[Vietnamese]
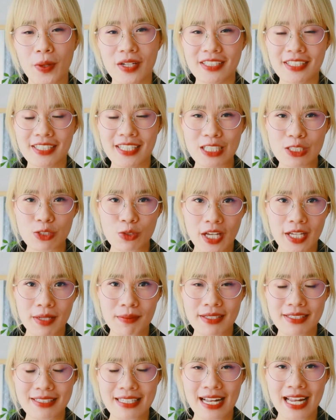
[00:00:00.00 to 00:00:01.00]
quản trị kinh doanh
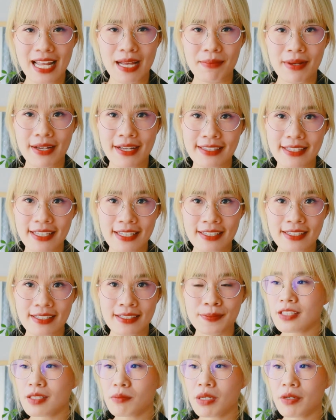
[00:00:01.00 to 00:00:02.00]
mình ra làm marketing
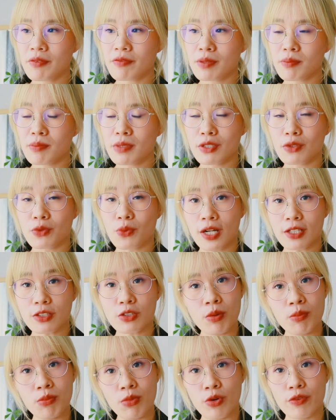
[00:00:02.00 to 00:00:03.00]
nhưng mà vì mình quá
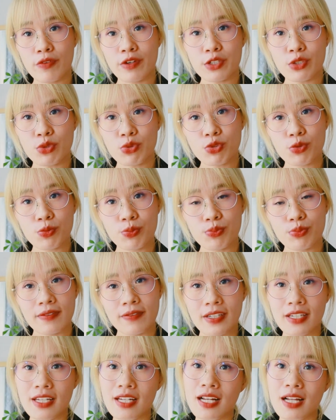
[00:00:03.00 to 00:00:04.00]
tò mò về youtube
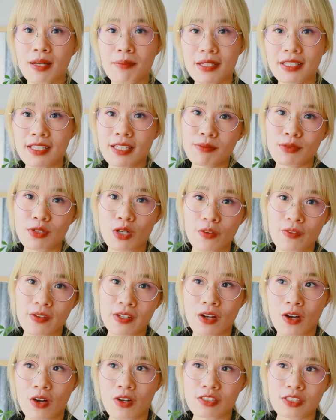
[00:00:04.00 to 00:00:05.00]
vậy nên là mình tìm tòi
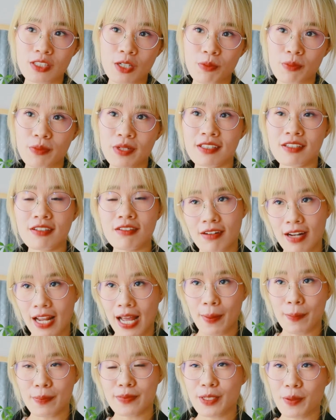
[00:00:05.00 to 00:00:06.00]
về nó sau mình thử
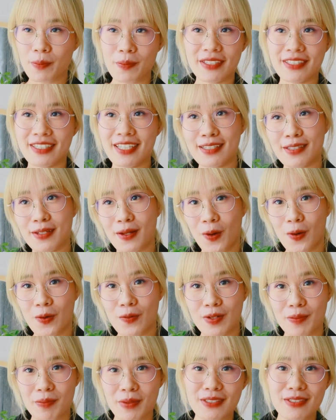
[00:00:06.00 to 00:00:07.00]
làm sau mình thích nó
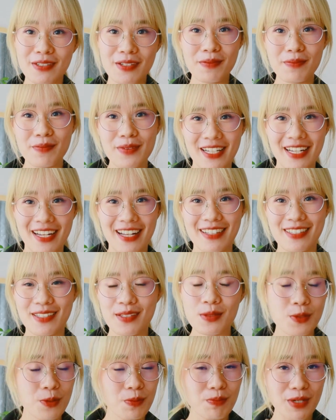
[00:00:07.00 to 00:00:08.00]
và bây giờ mình là
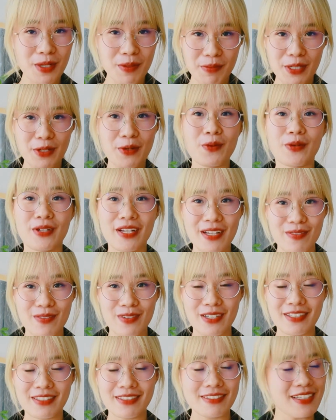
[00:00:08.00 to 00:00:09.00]
youtuber mình ngồi đây
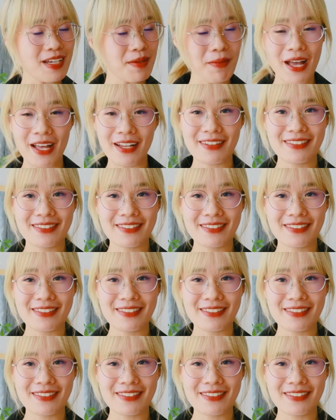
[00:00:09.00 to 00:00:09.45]
với các bạn